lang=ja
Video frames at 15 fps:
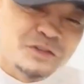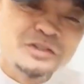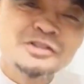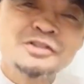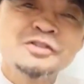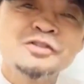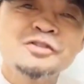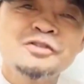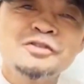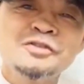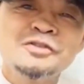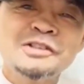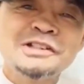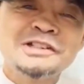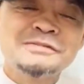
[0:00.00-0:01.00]
運送
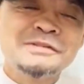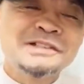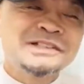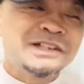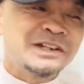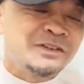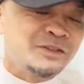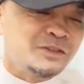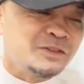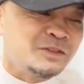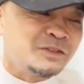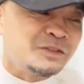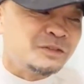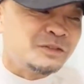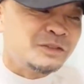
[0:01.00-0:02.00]
はしましたけ
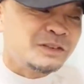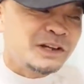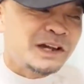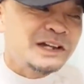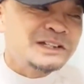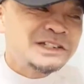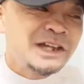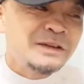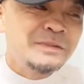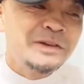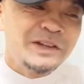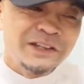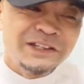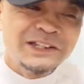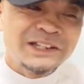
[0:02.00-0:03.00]
ど会社名
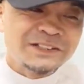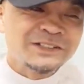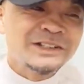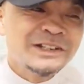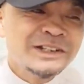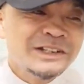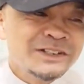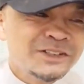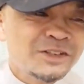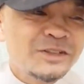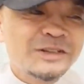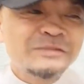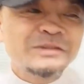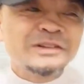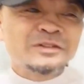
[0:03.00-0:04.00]
いないですそれは
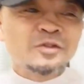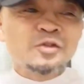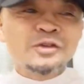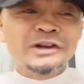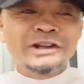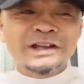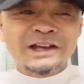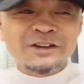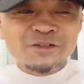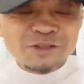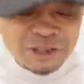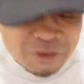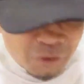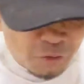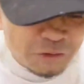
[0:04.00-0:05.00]
まあ動画であの人
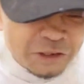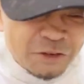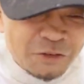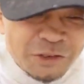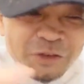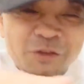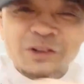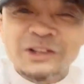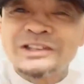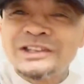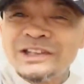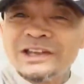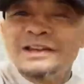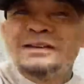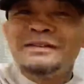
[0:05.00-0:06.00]
が撮ってるのでこうやっ
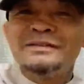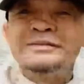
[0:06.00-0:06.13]
て